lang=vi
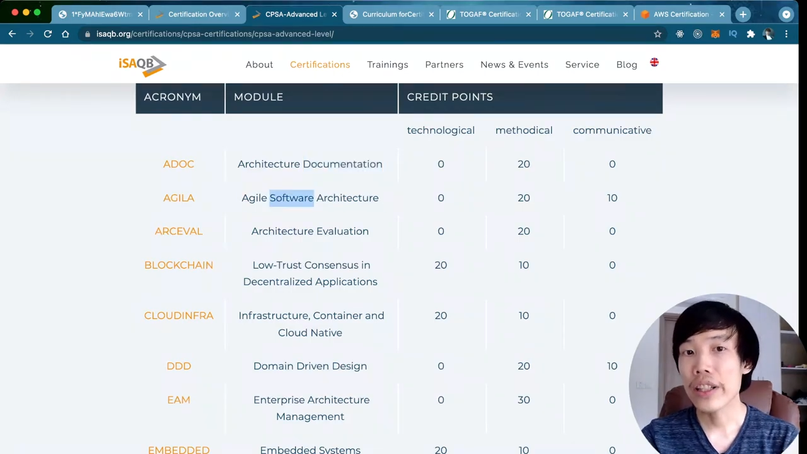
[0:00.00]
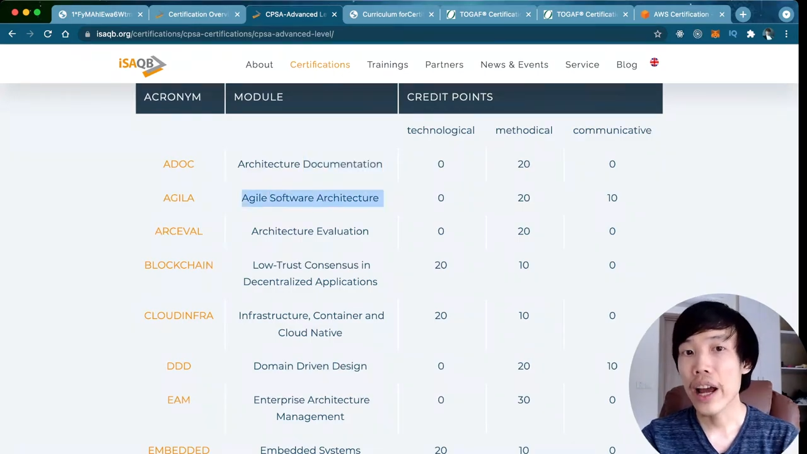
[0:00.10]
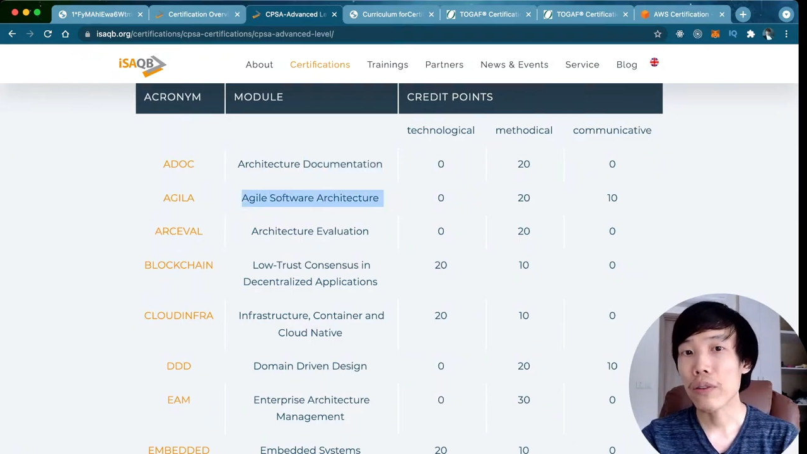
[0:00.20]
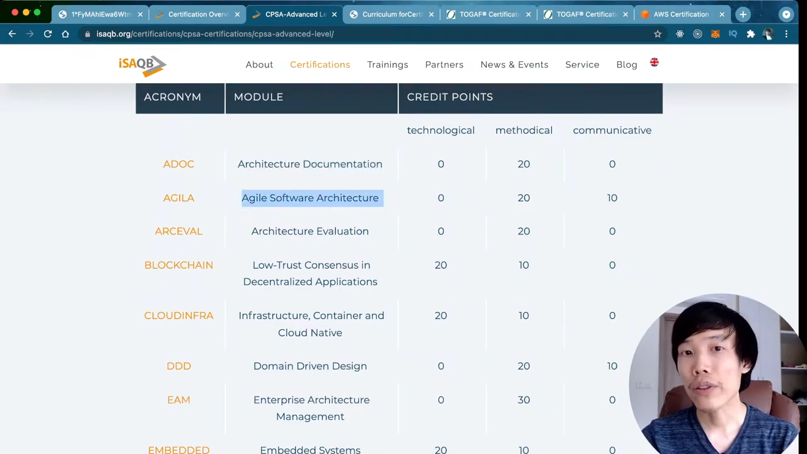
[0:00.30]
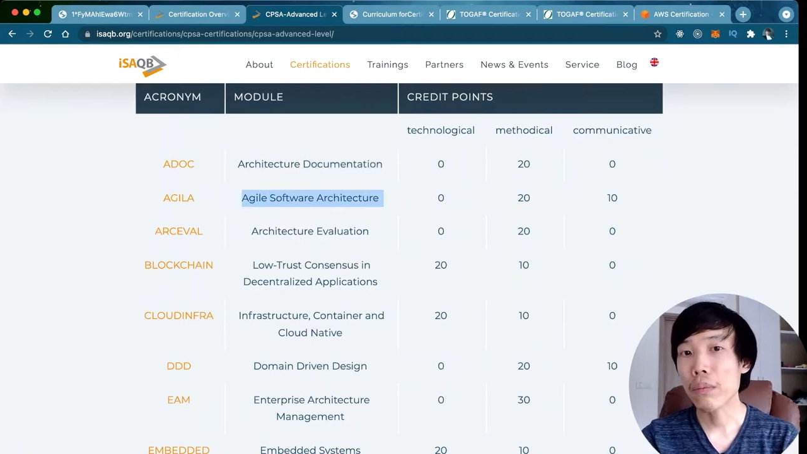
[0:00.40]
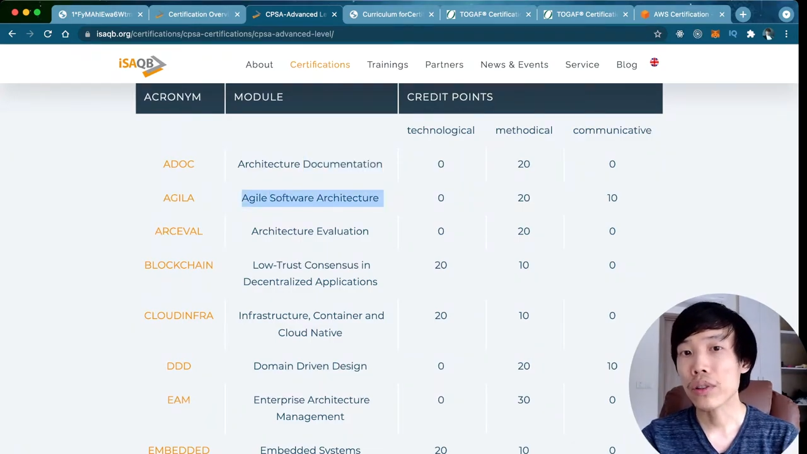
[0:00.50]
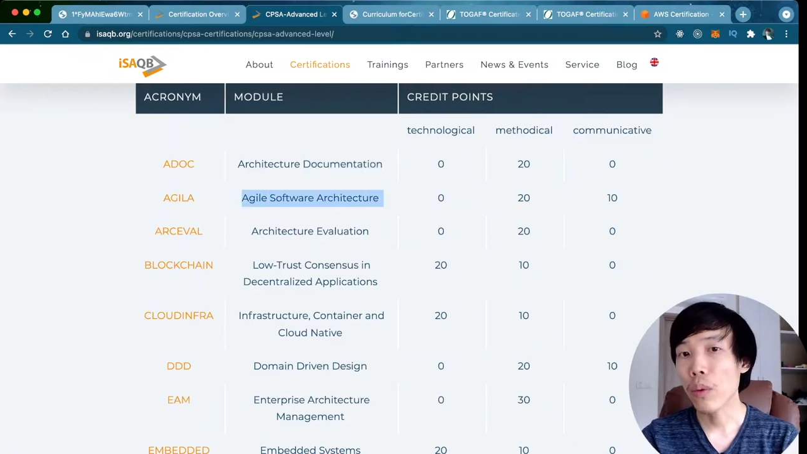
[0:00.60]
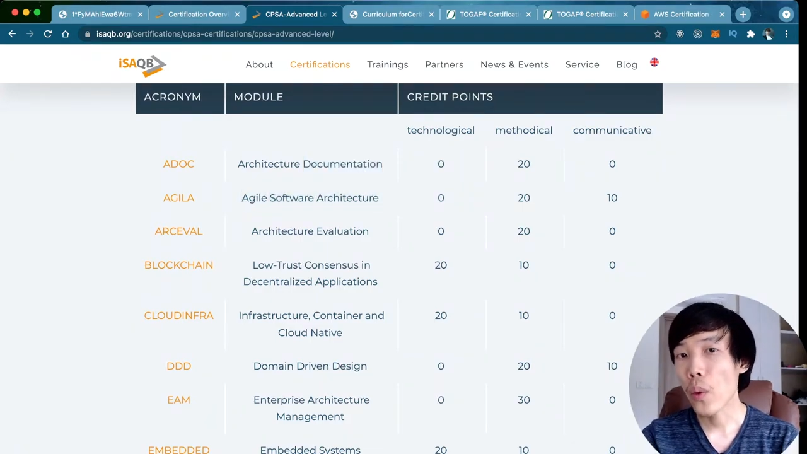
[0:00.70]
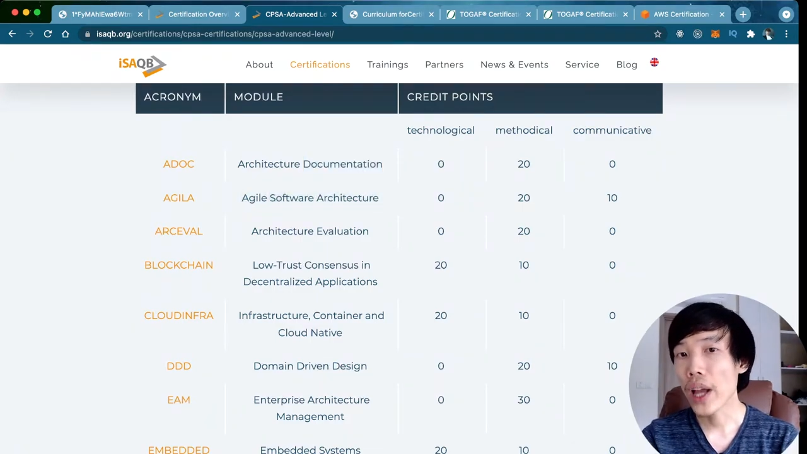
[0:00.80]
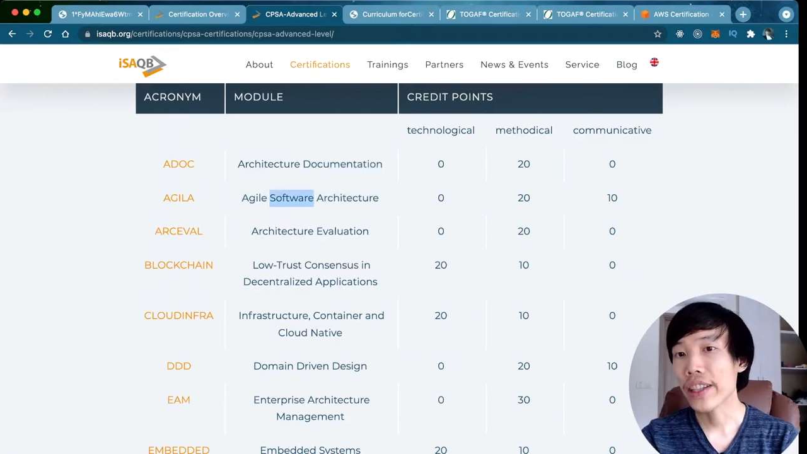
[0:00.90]
nào trong
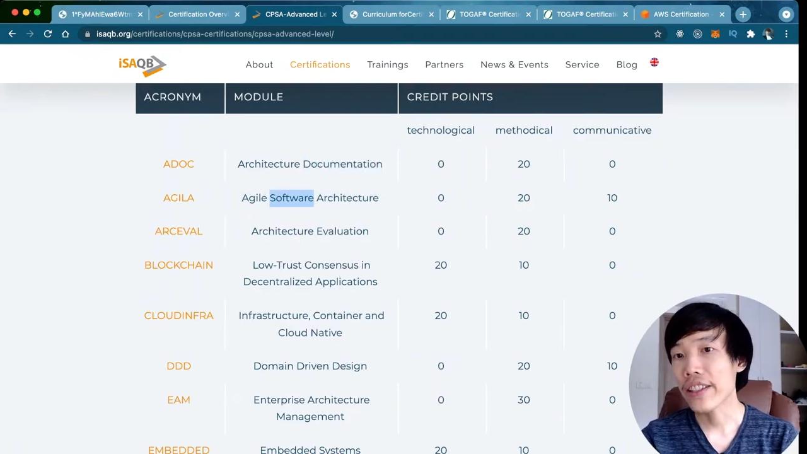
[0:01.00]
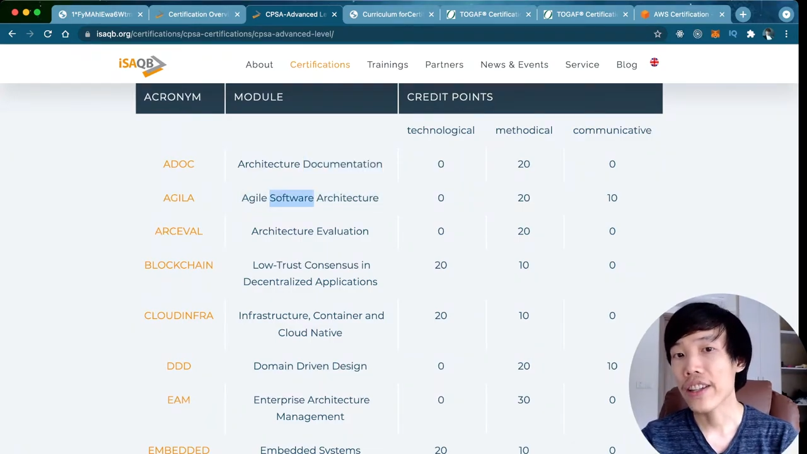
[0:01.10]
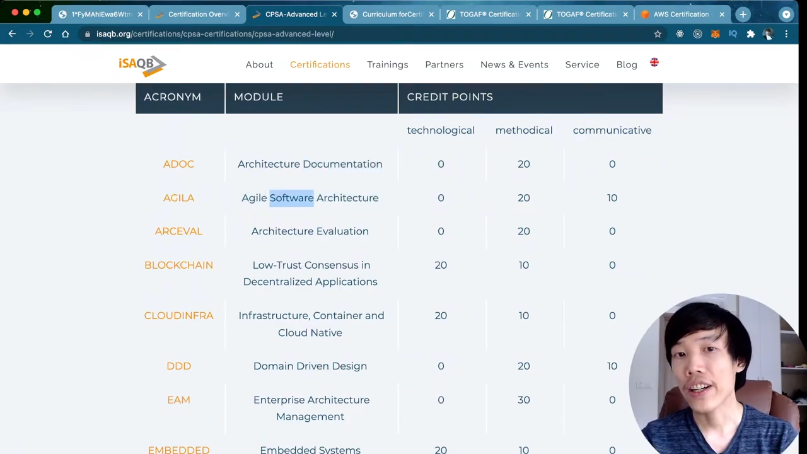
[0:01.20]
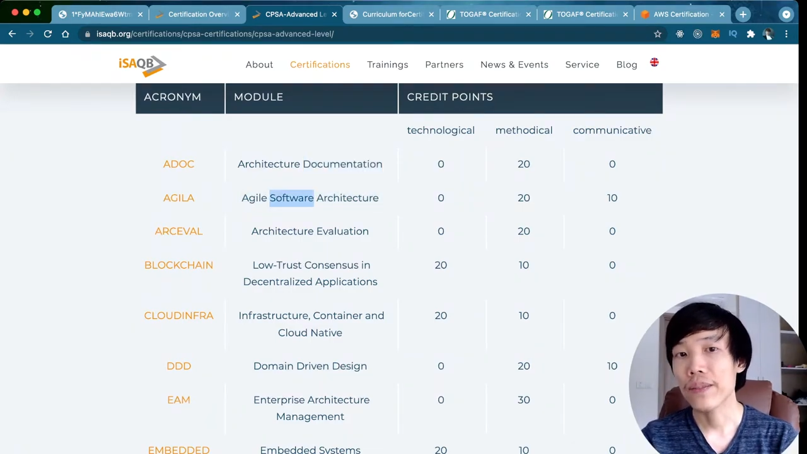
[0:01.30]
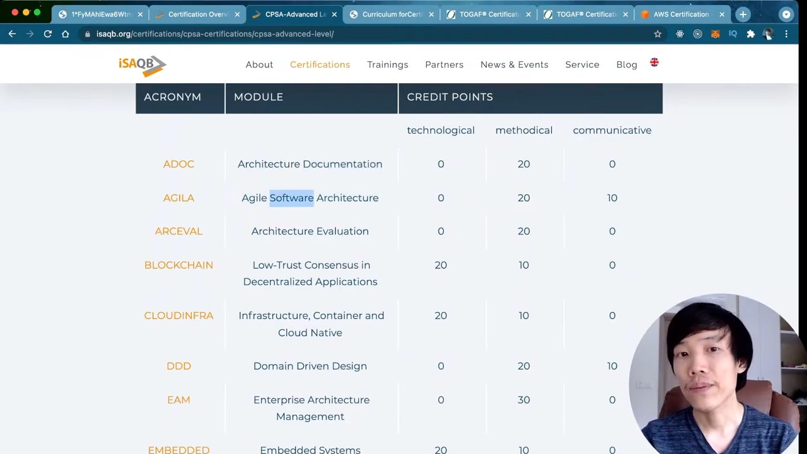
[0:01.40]
software architecture